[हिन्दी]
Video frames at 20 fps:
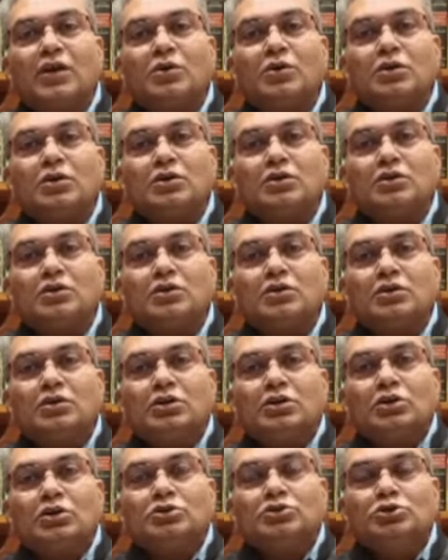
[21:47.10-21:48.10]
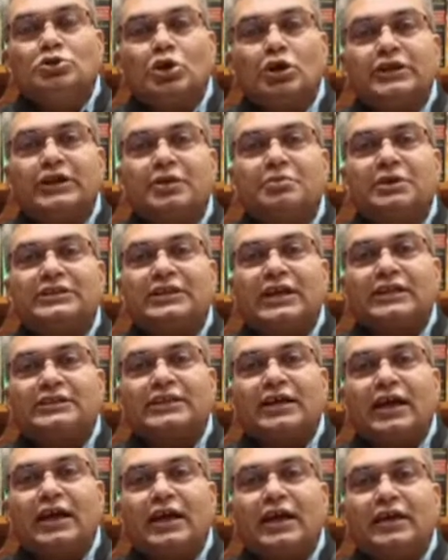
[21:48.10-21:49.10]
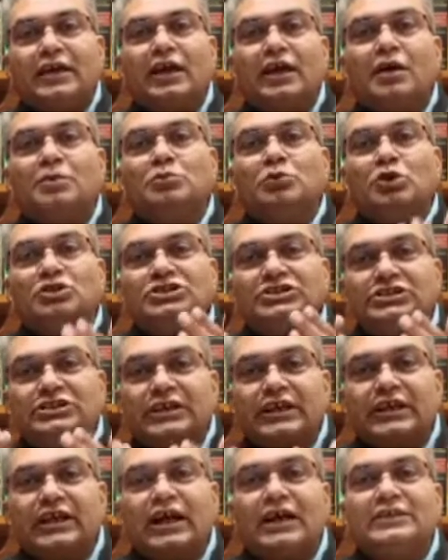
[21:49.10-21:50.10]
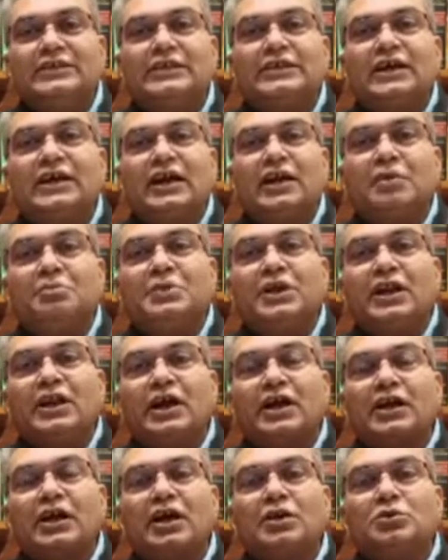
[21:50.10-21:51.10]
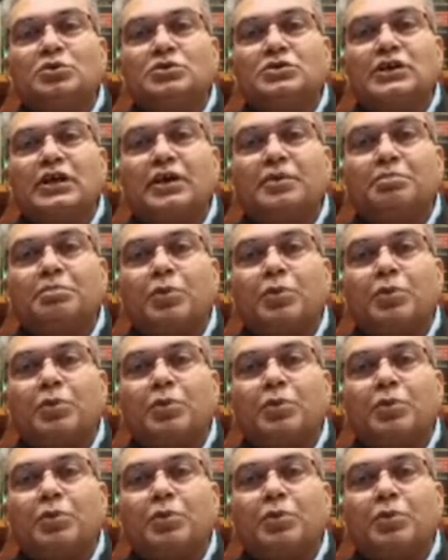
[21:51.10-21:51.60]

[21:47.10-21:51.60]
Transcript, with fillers: हो जो ये बताता है कि हमको जीने का अधिकार है बिना कानून के